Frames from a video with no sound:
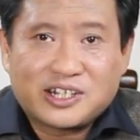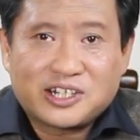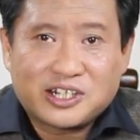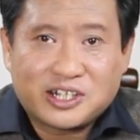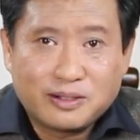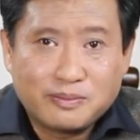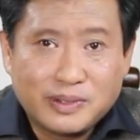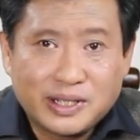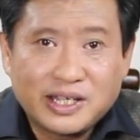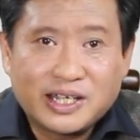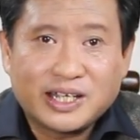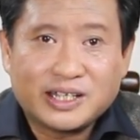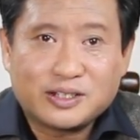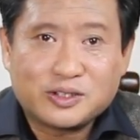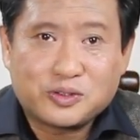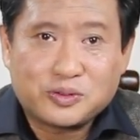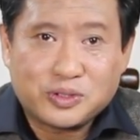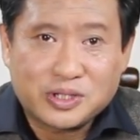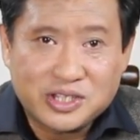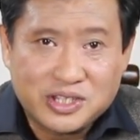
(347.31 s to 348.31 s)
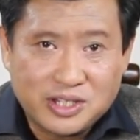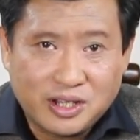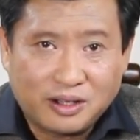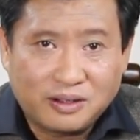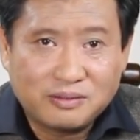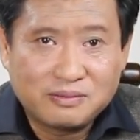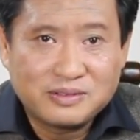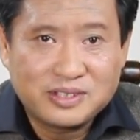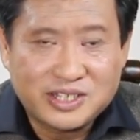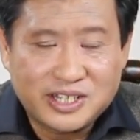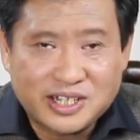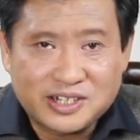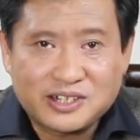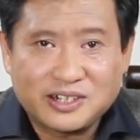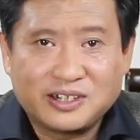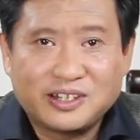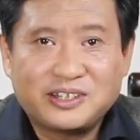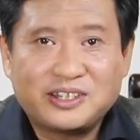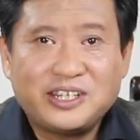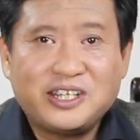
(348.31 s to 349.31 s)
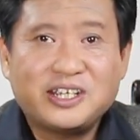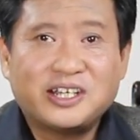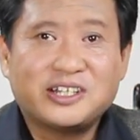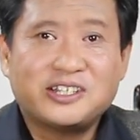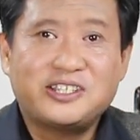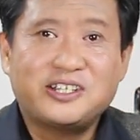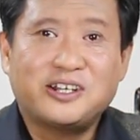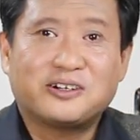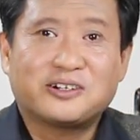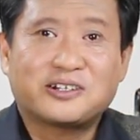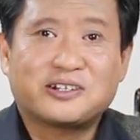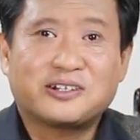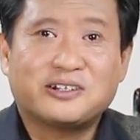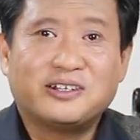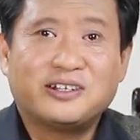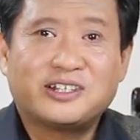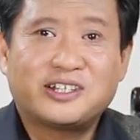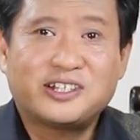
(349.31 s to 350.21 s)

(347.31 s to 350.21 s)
石门坎学校建成了第一个教室。